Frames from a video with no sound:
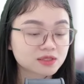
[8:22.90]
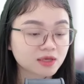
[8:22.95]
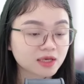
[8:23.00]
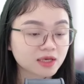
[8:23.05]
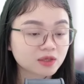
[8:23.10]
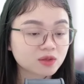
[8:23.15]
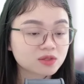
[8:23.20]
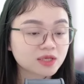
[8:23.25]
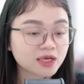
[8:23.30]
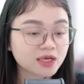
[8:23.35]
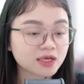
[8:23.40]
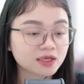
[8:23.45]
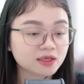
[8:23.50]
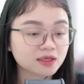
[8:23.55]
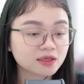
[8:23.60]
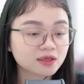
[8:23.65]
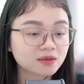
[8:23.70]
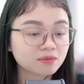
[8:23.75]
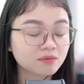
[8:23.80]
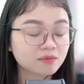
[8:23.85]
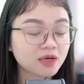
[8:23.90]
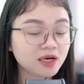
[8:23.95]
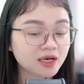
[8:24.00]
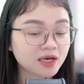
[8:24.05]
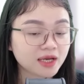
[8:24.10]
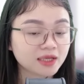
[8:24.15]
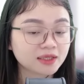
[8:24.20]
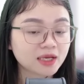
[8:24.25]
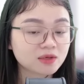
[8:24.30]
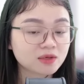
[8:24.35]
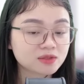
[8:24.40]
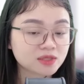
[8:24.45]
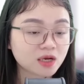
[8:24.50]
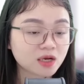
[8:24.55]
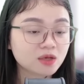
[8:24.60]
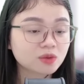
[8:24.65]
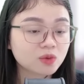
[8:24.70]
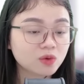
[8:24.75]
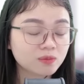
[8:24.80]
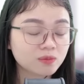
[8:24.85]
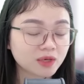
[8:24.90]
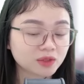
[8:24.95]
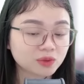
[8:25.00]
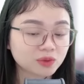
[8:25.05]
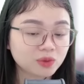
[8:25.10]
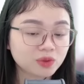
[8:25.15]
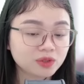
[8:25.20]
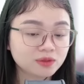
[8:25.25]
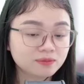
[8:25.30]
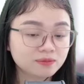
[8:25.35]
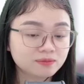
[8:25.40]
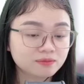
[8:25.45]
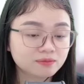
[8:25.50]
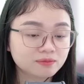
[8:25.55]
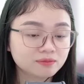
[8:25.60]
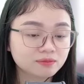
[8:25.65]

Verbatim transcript: do anh có thể bên lề theo dõi cô mà thôi